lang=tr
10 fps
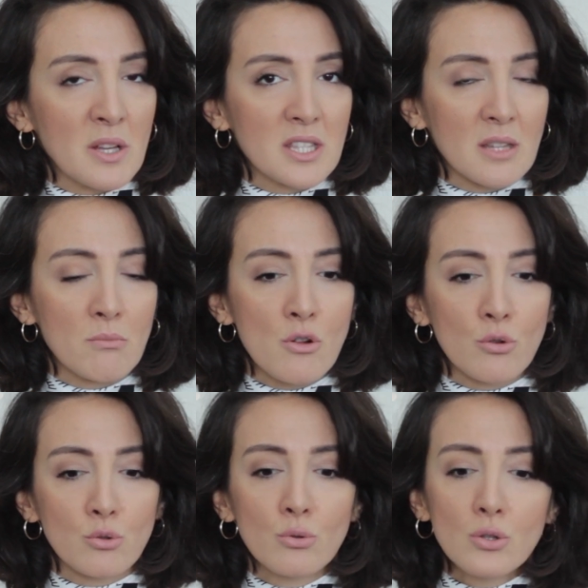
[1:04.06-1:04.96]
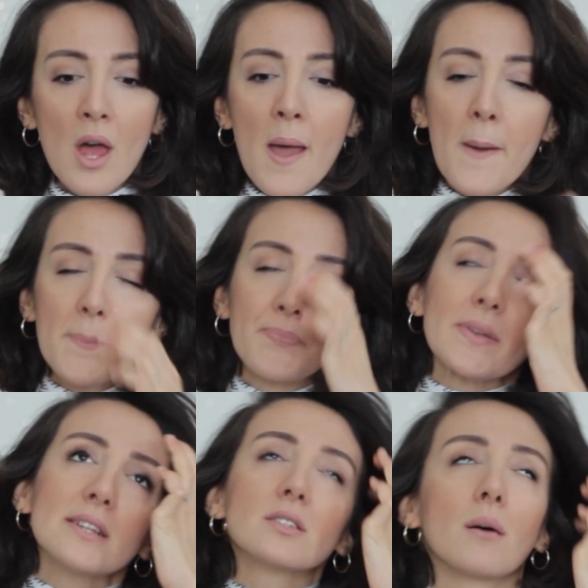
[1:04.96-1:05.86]
bir insanım biliyorsunuz.
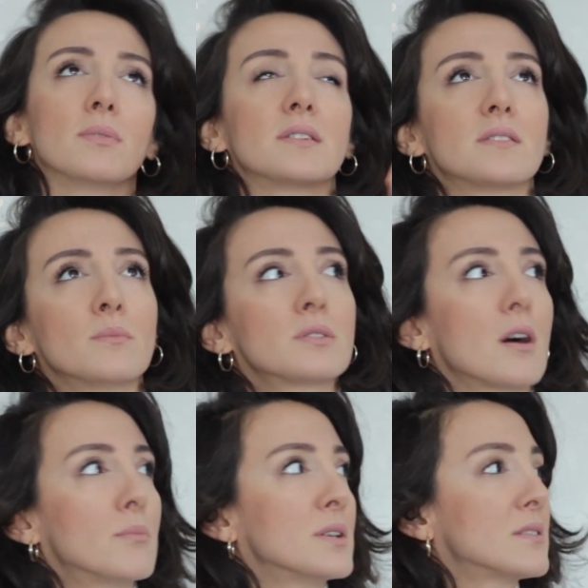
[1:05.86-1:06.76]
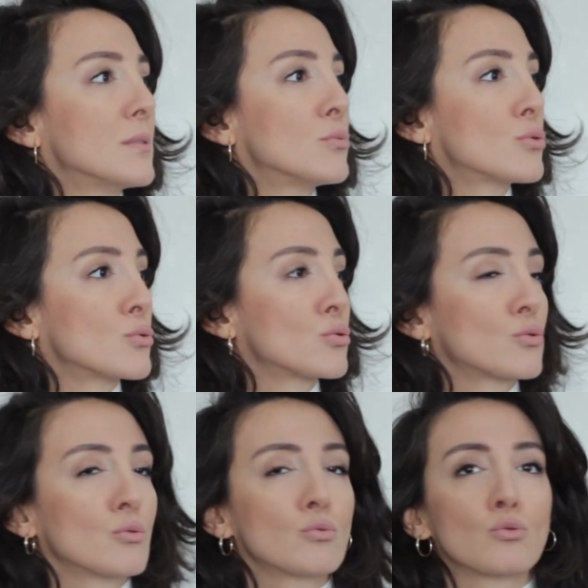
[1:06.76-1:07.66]
Sabrettim, sabrettim,
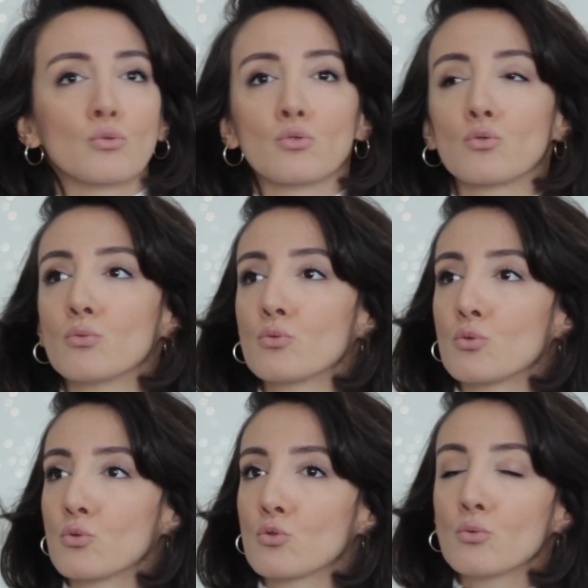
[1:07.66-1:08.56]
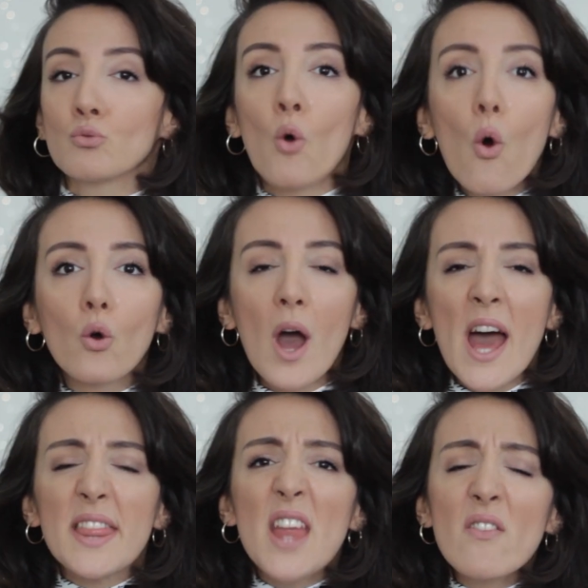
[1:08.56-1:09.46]
sustum, sustum, sustum. Yok,
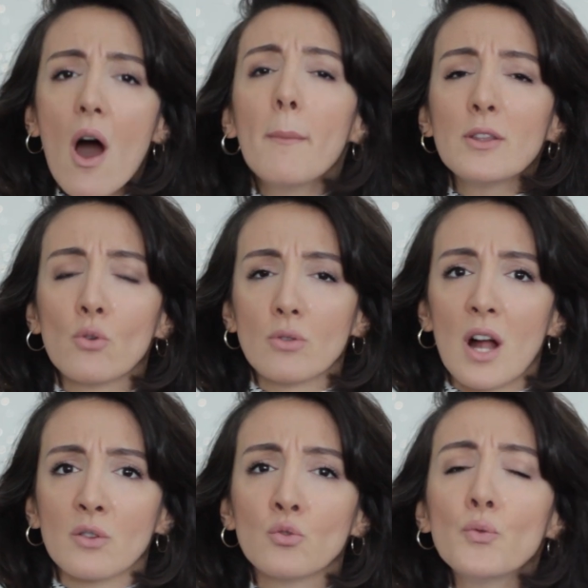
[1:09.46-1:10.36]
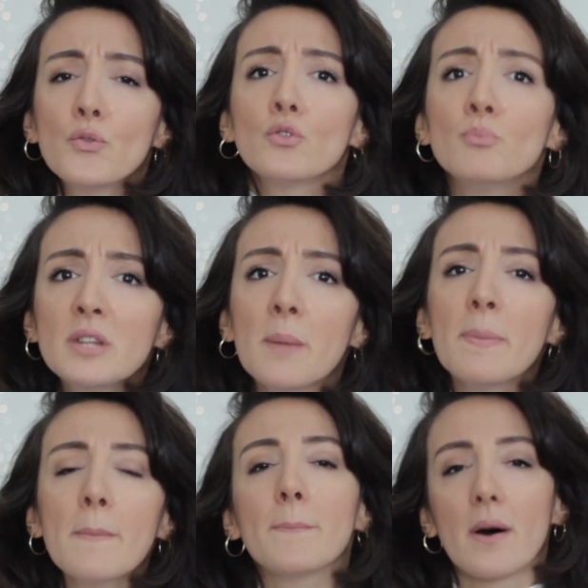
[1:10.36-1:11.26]
devam ediyorlar. Küfürün
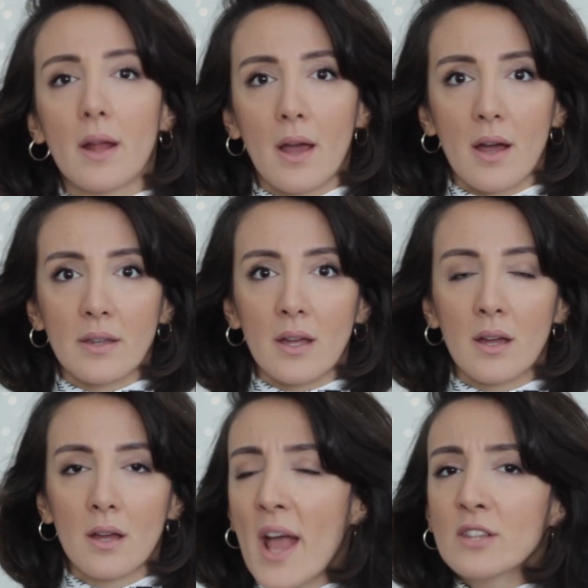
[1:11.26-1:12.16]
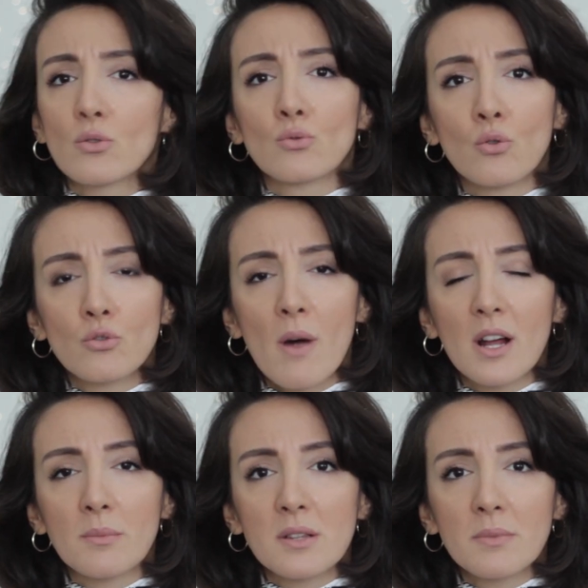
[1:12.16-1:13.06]
beni bin para yani. En son döndüm
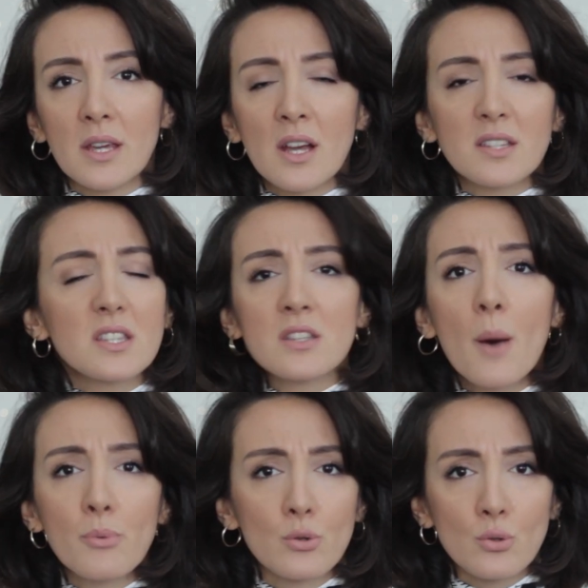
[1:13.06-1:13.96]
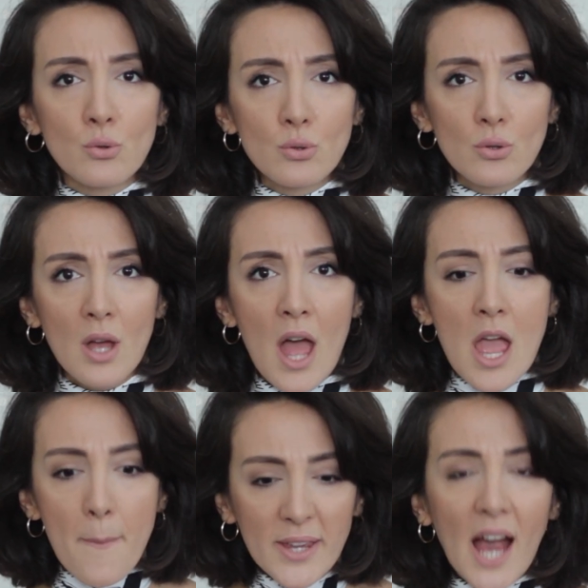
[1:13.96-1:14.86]
arkama dedim ki ya siz ne yapıyorsunuz?
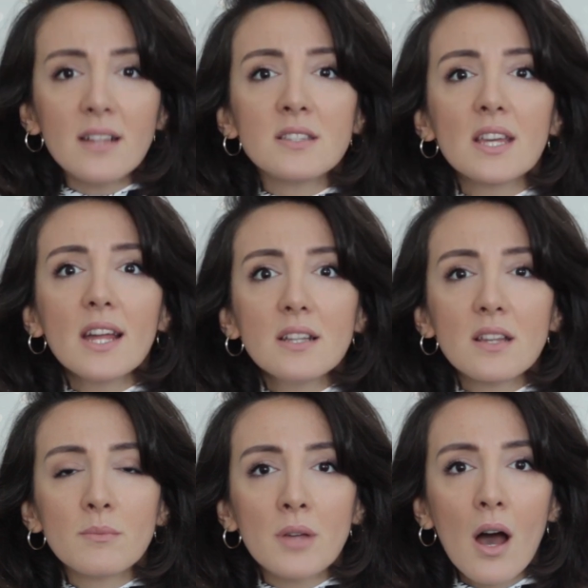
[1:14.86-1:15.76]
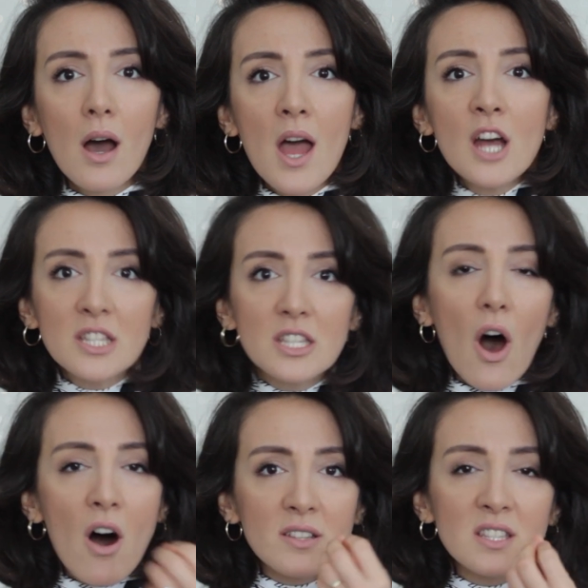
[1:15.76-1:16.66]
Ya bir kendinize gelin dedim ya. Siz
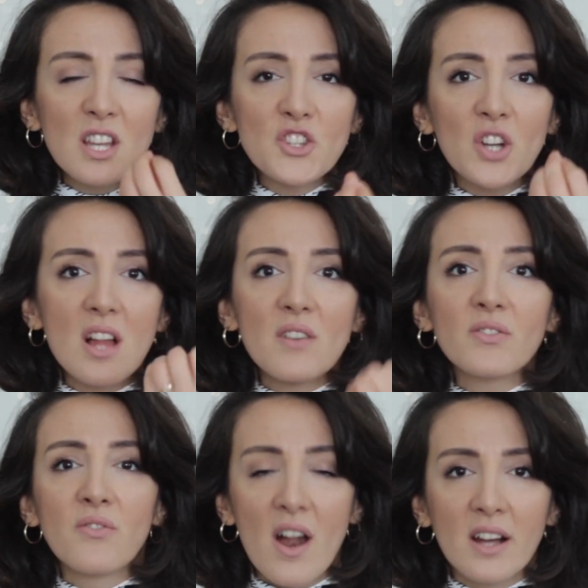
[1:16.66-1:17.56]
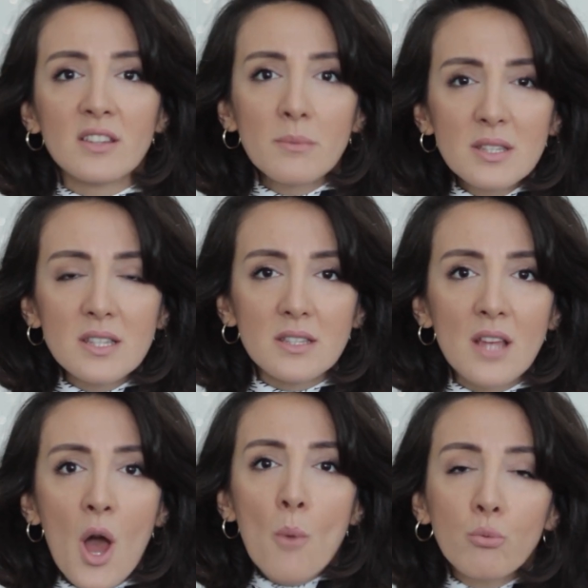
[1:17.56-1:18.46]
ağzınızdan çıkan lafın farkında
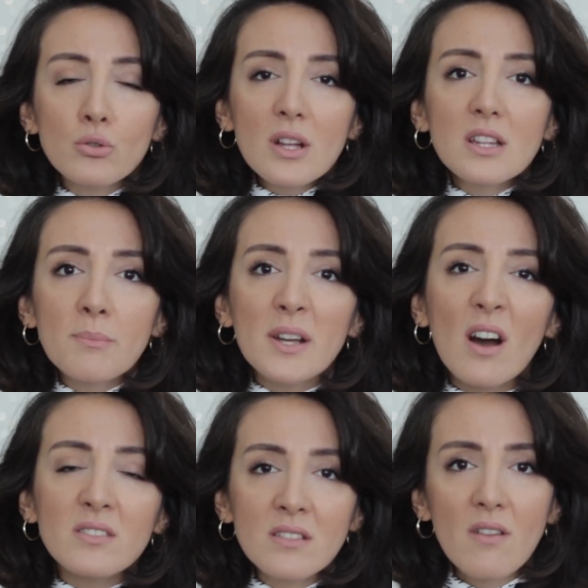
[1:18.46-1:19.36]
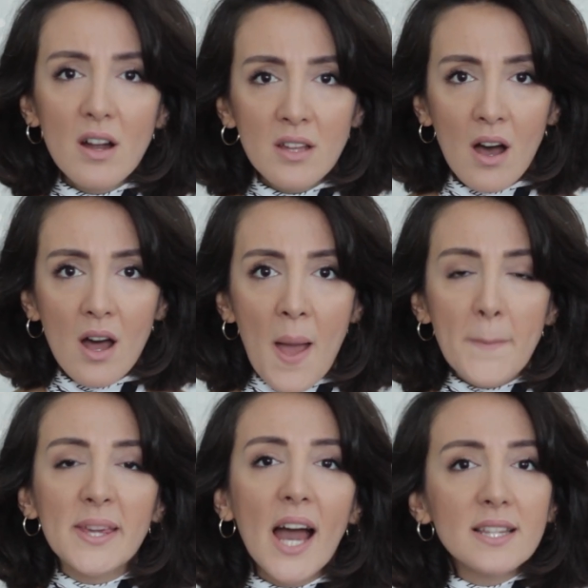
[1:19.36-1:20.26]
mısınız? Burada dedim bir kadın var ya.
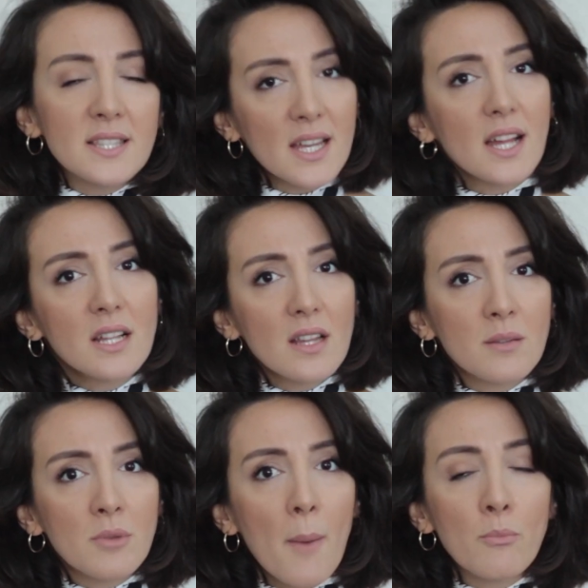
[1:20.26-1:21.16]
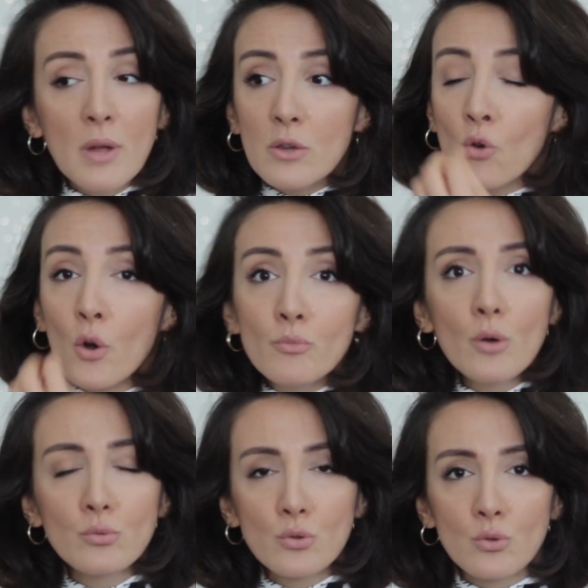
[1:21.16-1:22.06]
Bir kendinize gelin dedim ya. Bu Beni
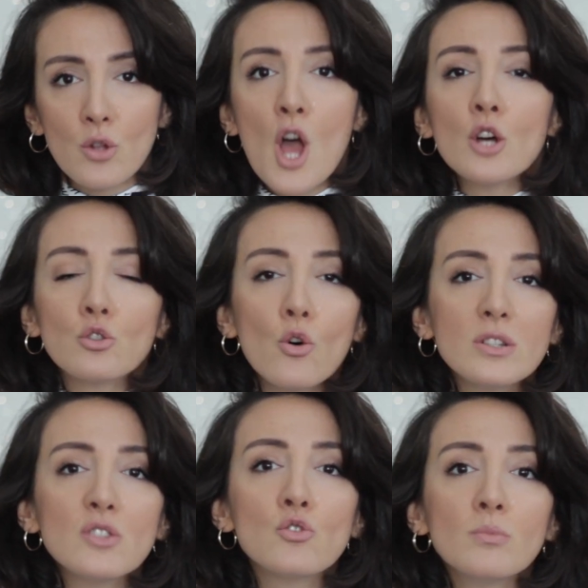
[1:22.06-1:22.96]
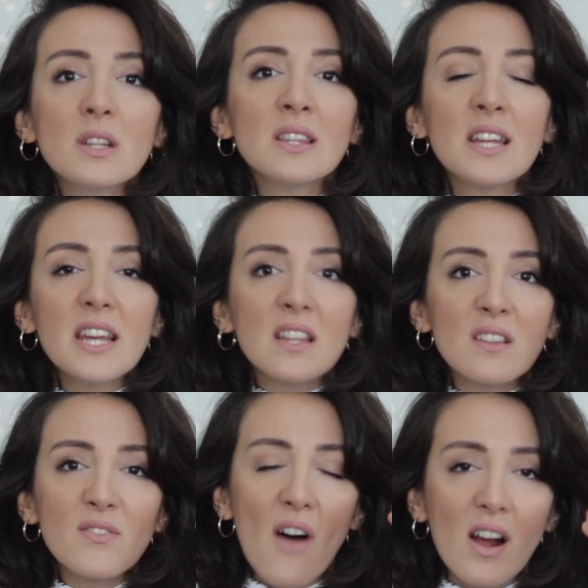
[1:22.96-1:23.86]
görmüyor musunuz? Söylediğiniz cümlenin nereye
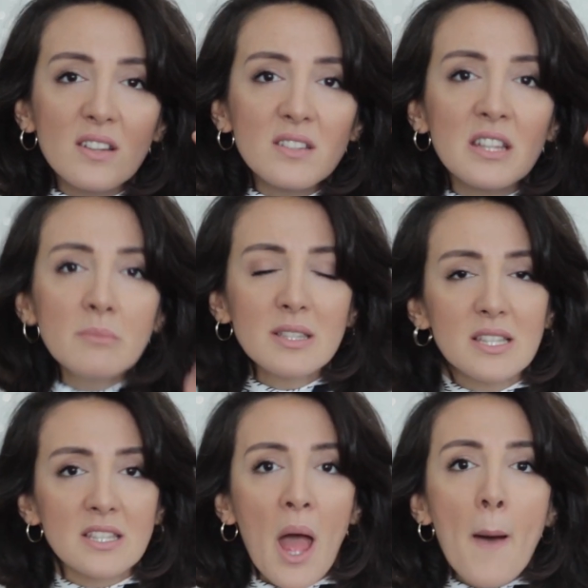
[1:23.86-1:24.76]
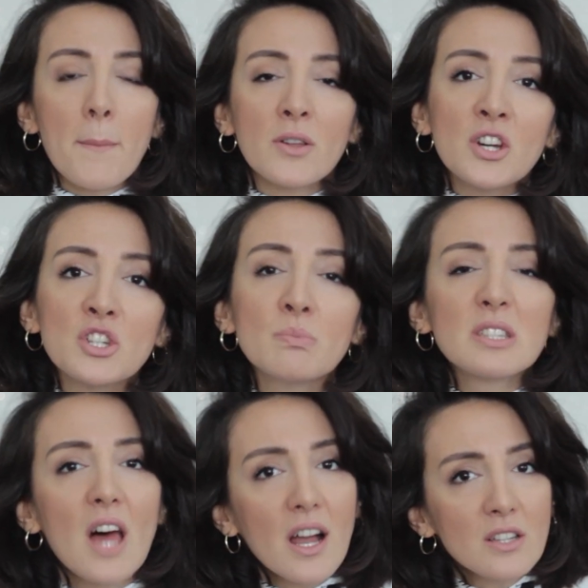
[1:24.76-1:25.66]
gittiğinin farkında değil misiniz? Bana hiç mi
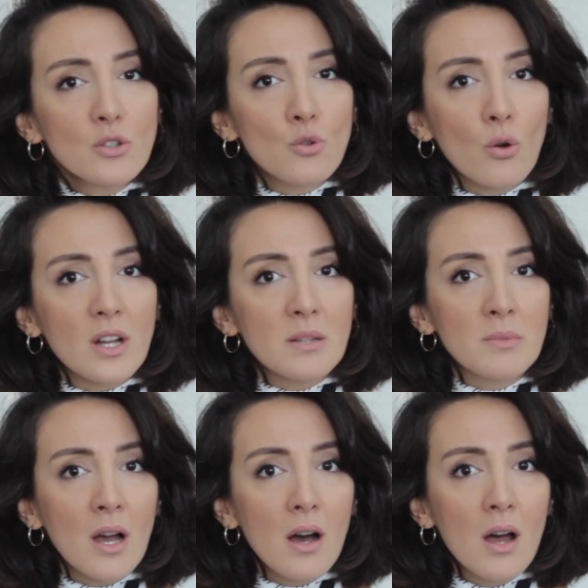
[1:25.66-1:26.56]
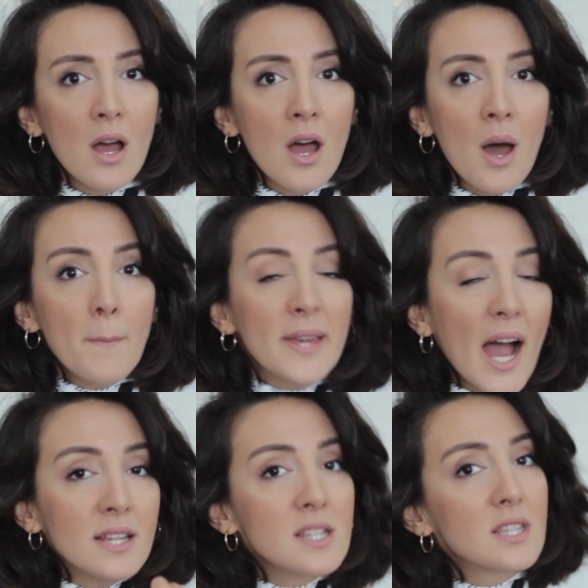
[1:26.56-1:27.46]
saygınız yok dedim ya. Bir
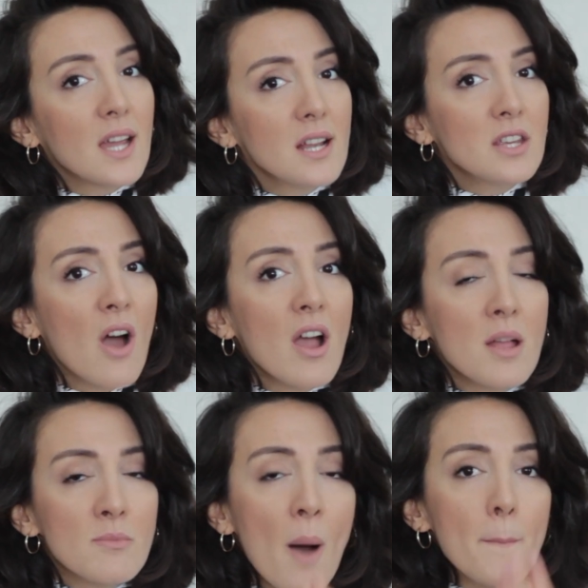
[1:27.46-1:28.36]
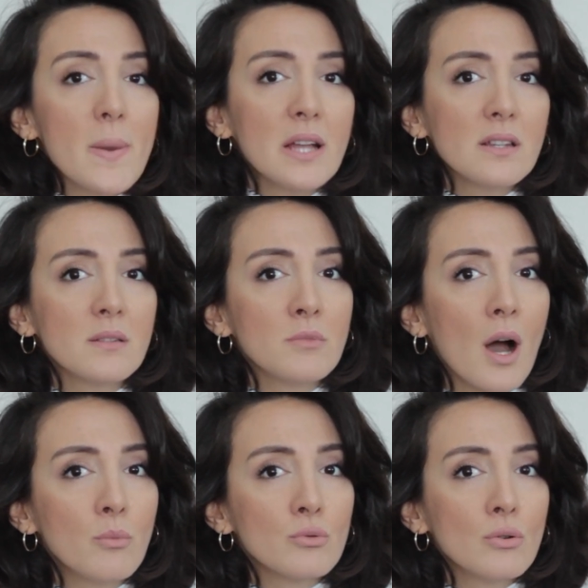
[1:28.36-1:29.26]
kendinize gelin ya. Yani yapmayın dedim
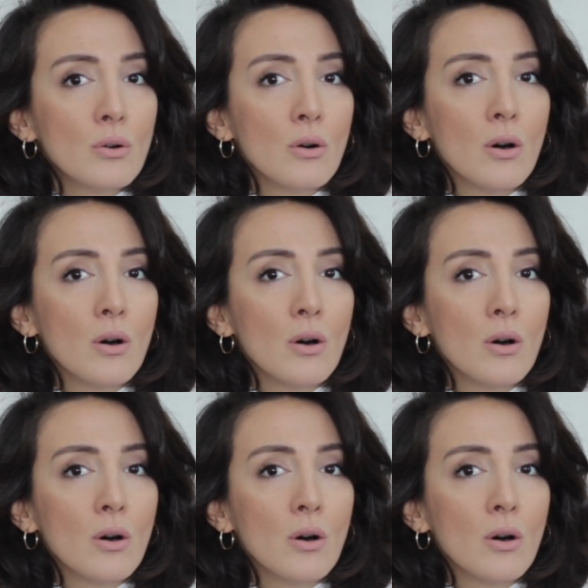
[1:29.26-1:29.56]
ya bunu.